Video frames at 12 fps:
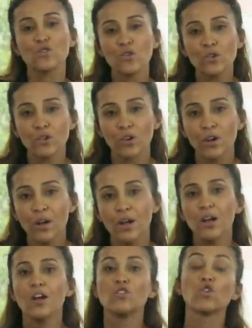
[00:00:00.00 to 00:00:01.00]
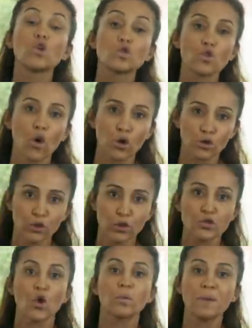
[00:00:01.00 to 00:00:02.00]
Çünkü çok
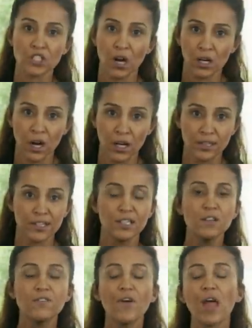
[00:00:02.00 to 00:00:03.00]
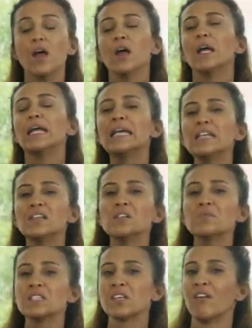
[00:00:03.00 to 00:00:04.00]
zordu, çok meşakkatliydi ve
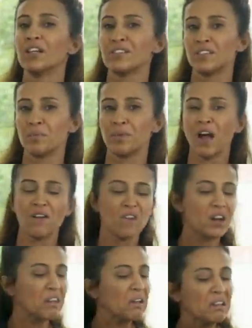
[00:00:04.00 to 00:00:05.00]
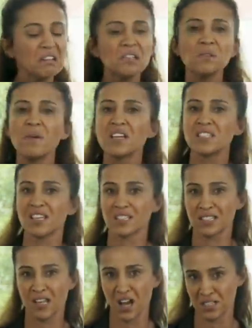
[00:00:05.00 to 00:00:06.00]
inanılmaz havalı tipler vardı, inanılmaz
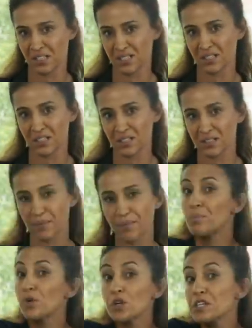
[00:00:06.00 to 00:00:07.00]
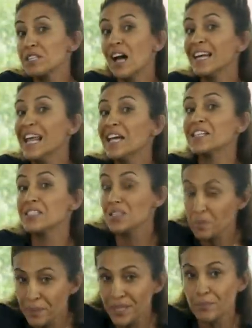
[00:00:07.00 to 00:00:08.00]
yazılar yazılırdı. Proses hala
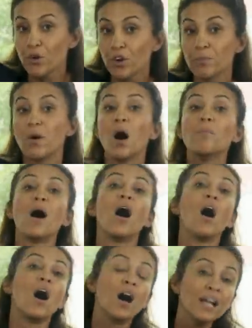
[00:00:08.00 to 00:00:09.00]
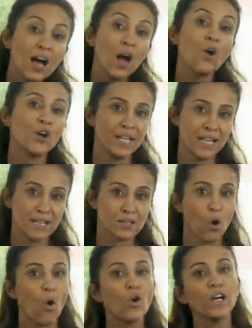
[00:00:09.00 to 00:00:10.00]
nasıl bilmiyorum ama hala
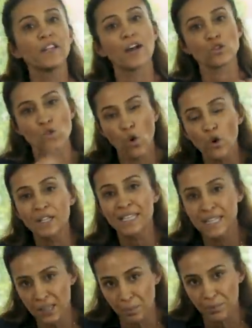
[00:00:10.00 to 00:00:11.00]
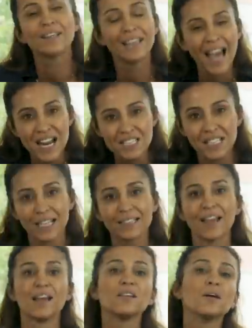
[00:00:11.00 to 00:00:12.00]
öyleyse o kadar zor girip
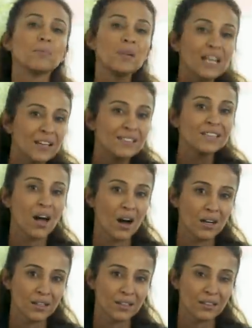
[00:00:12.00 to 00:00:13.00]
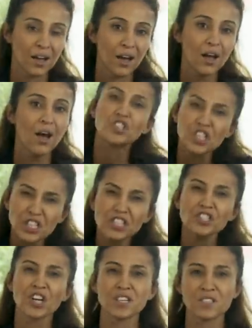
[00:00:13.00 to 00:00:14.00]
gerçekten bir kadın hakkında
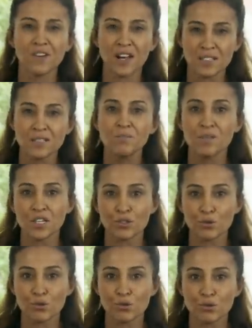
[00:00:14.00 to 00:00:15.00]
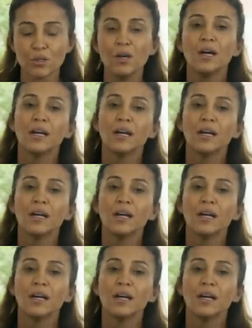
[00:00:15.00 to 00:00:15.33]
çirkin şansı versin mi yazıyorsun?